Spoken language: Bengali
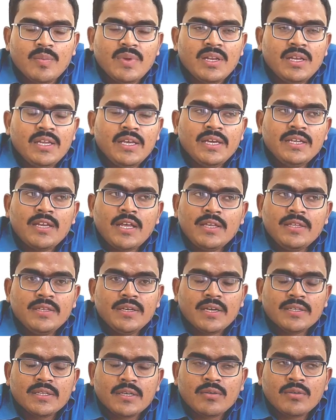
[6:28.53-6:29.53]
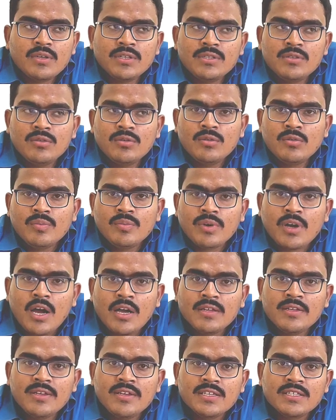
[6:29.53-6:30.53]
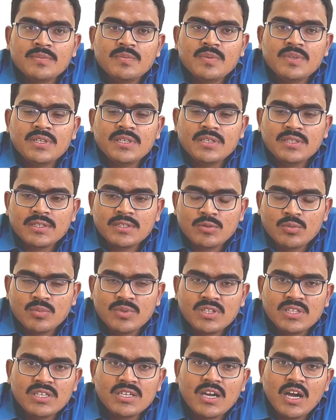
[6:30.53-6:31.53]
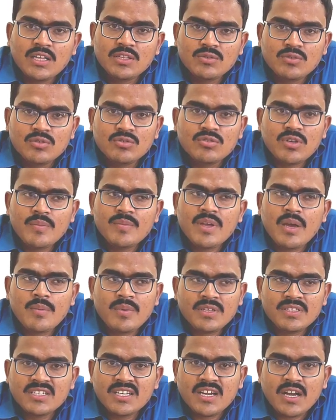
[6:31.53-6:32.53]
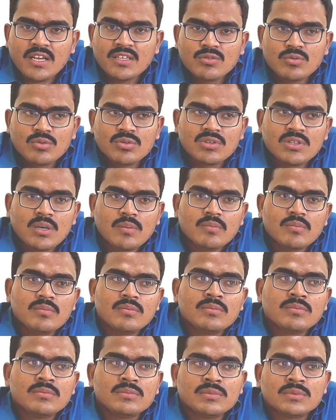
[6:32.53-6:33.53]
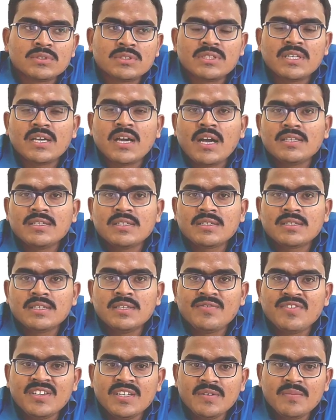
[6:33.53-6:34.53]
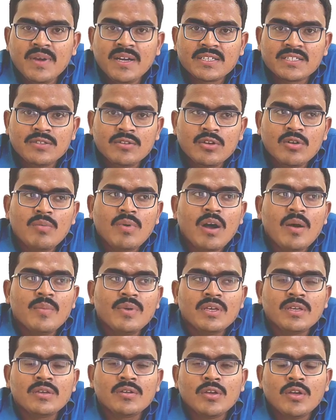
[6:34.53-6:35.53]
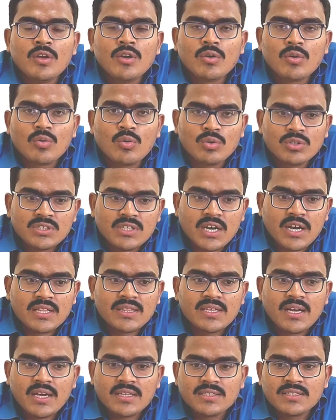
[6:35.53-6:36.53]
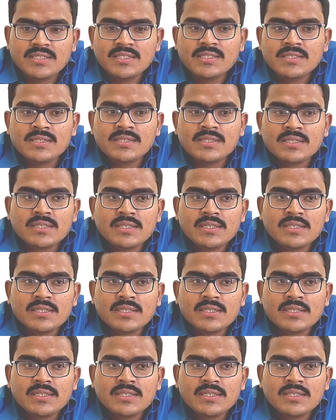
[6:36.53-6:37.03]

মেনলি এইটাই জিজ্ঞাসা করেছিল কাজের এক্সপিরিয়েন্স তুমি কি কাজ করছো আমি আমার যে কাজ করতাম সে কাজের কি ফিডব্যাক ছিল বা আমি কোন জায়গাতে আছি